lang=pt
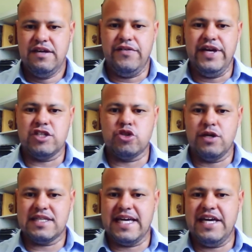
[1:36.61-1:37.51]
foi a
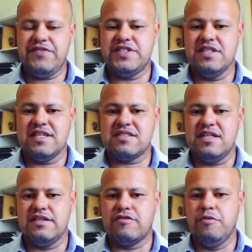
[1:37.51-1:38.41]
JF de
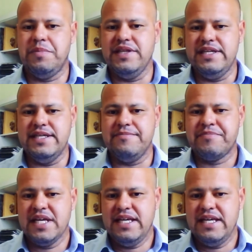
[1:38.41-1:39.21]
Lacerda e Companhia.